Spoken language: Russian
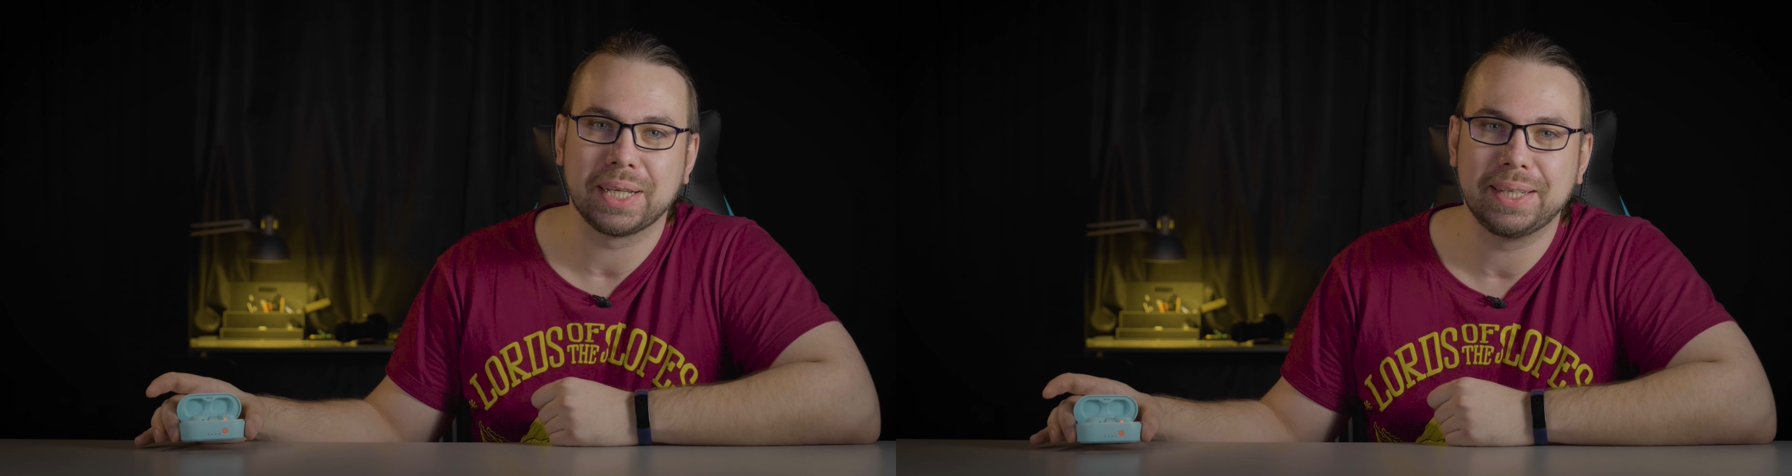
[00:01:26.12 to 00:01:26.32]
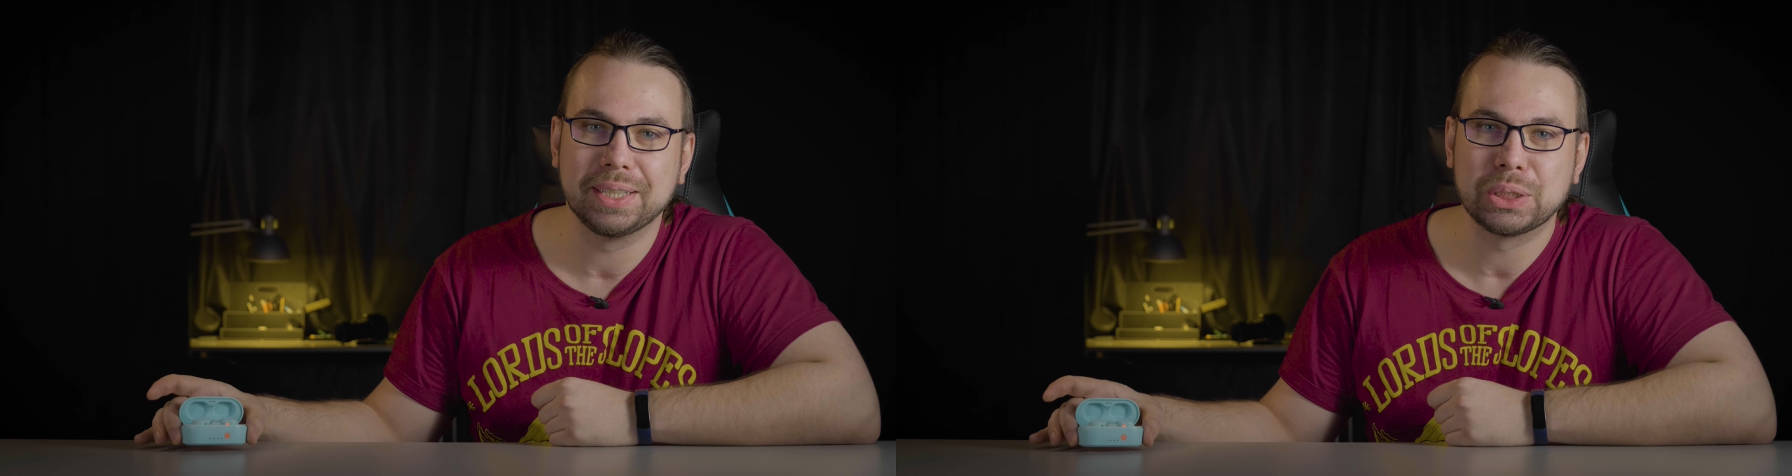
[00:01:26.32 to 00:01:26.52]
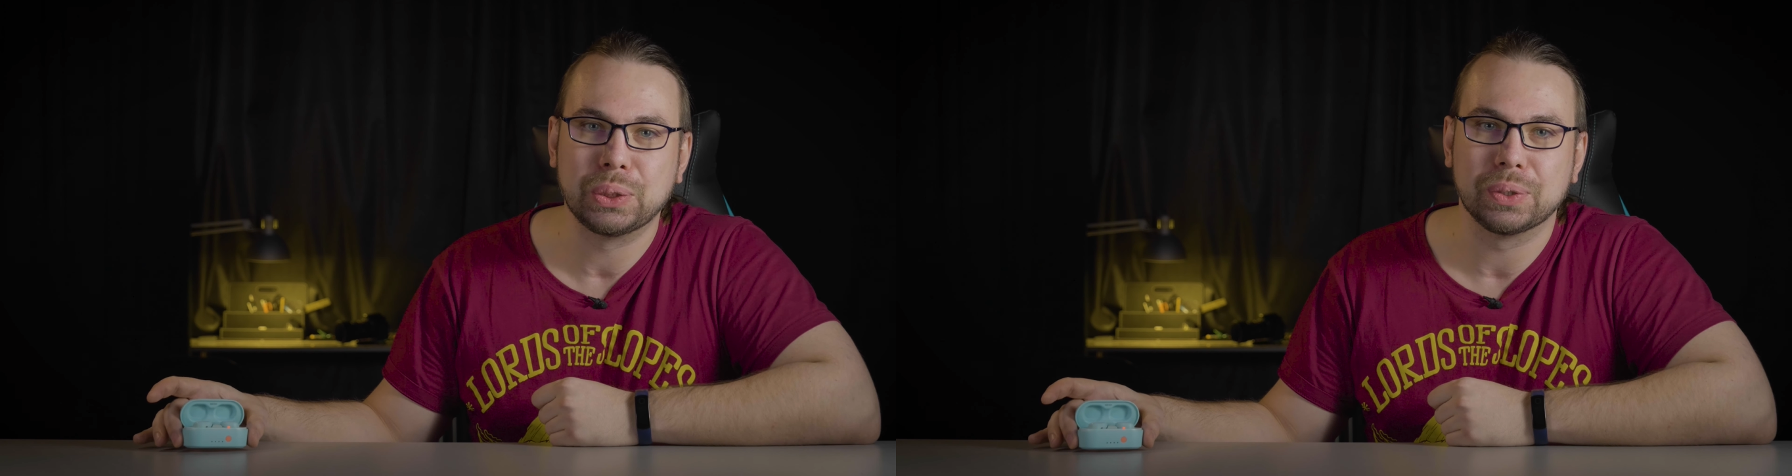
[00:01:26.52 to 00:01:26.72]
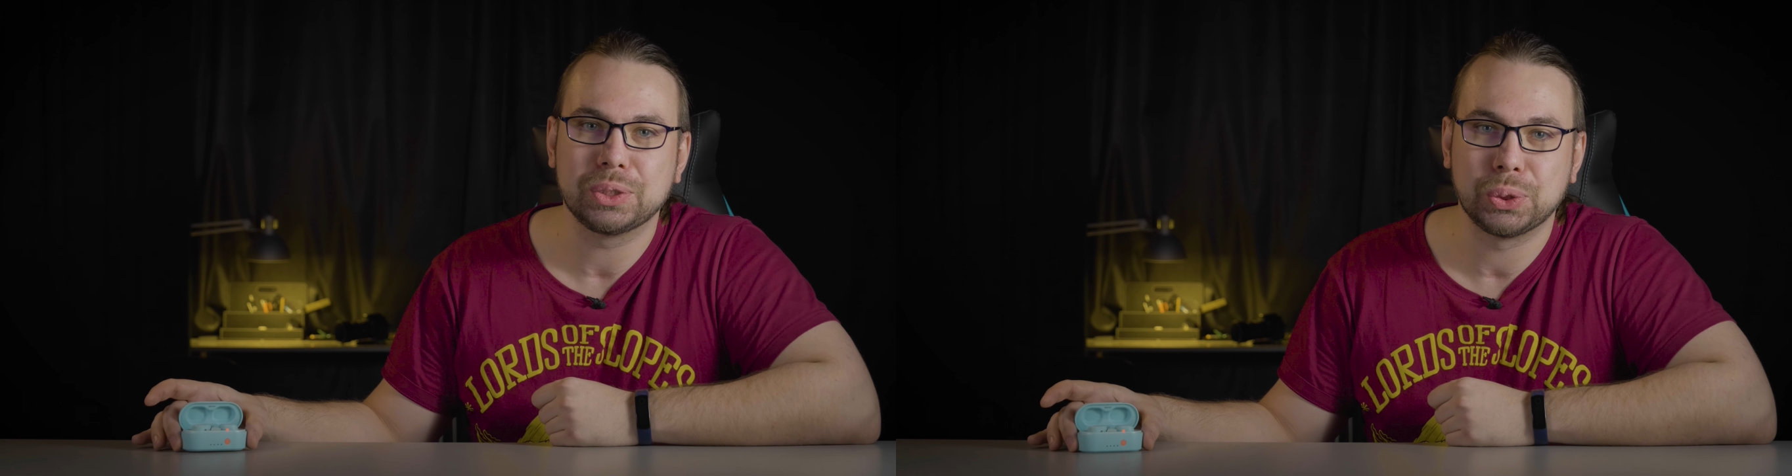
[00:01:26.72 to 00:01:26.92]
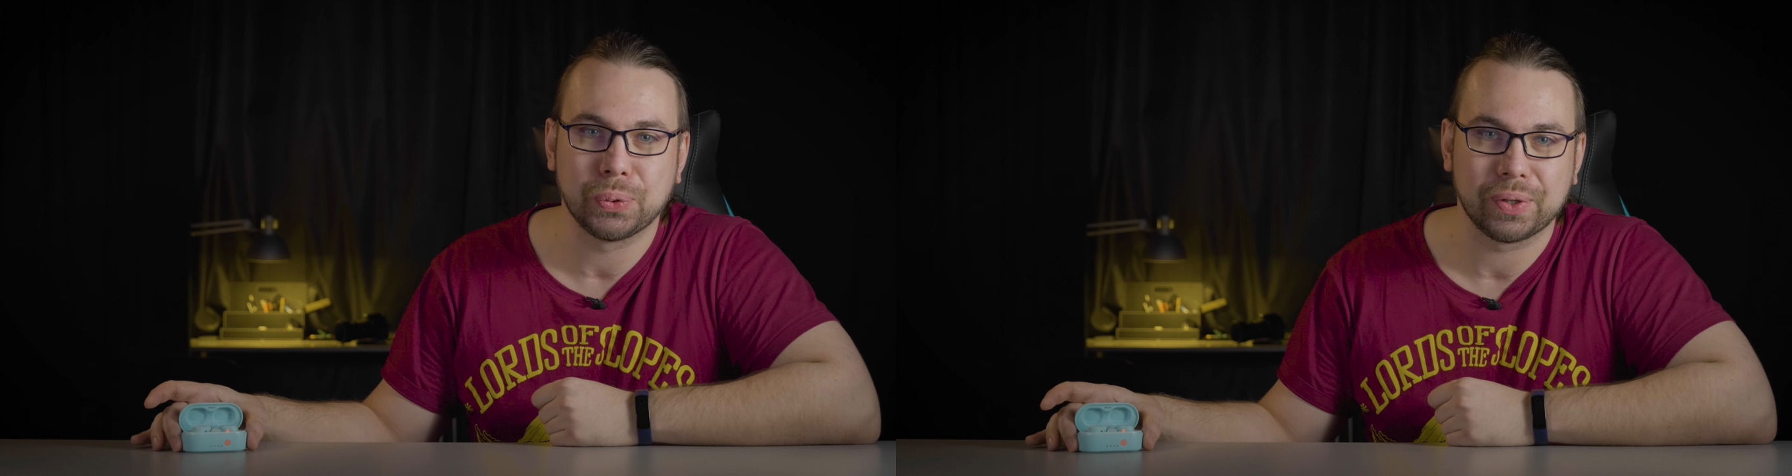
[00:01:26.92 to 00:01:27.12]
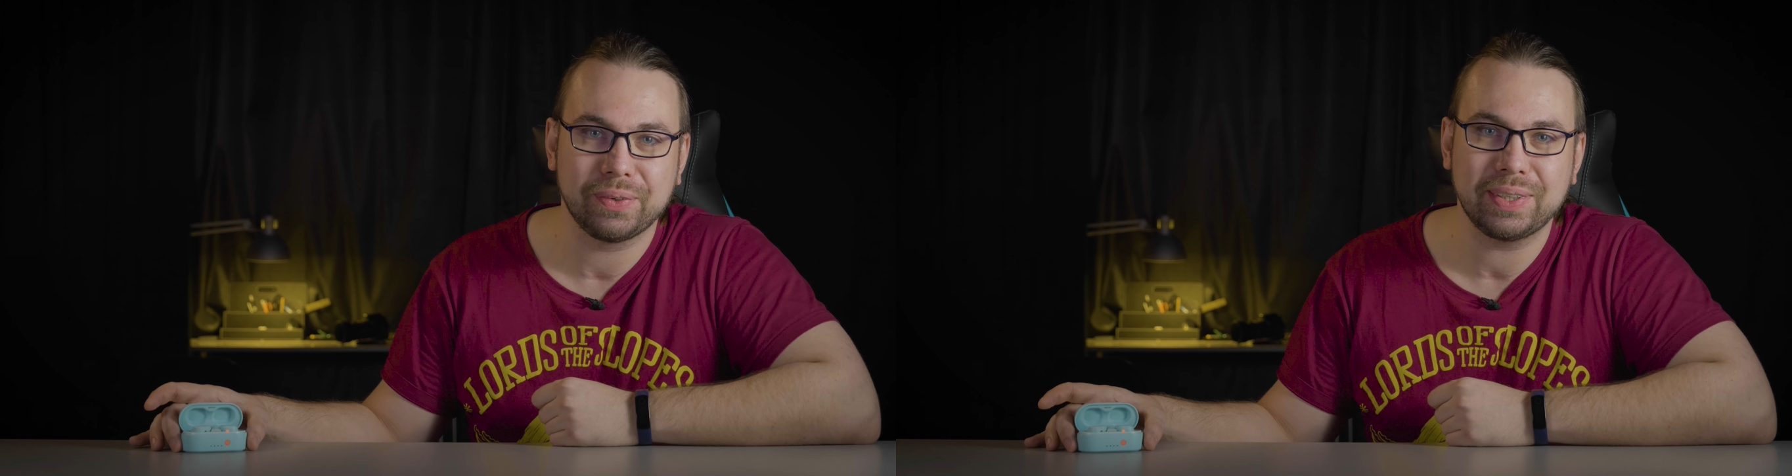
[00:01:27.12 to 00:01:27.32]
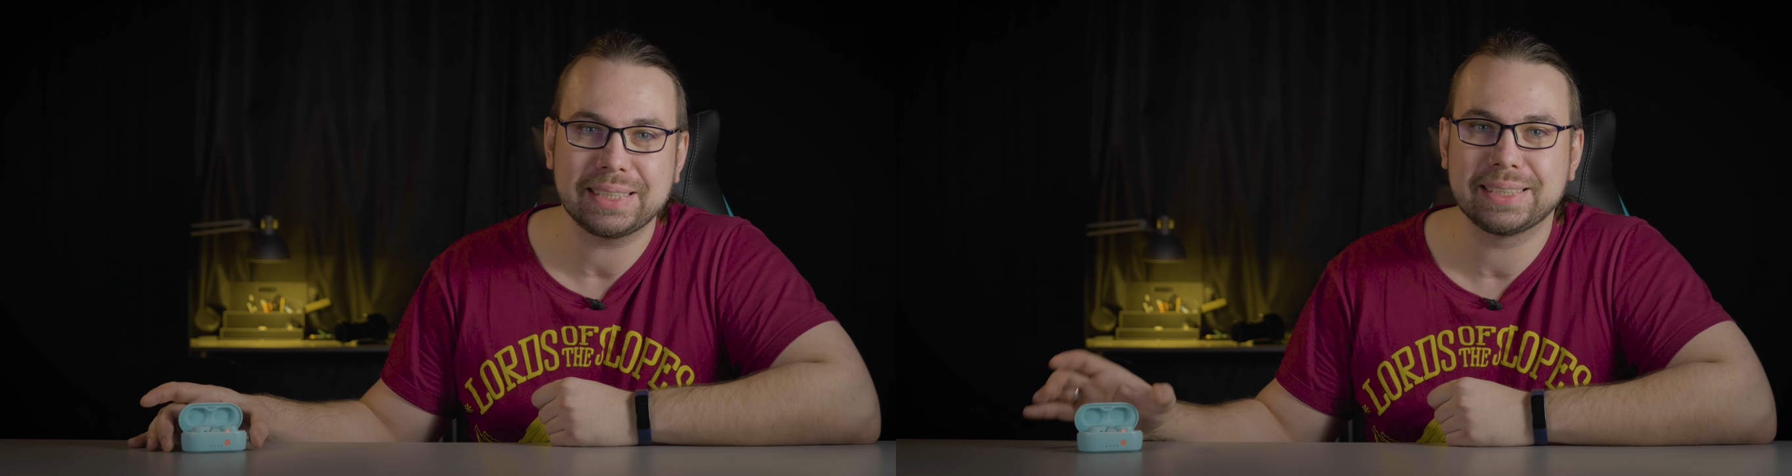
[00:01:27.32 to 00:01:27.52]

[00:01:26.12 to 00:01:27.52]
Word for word: такие же, но черного,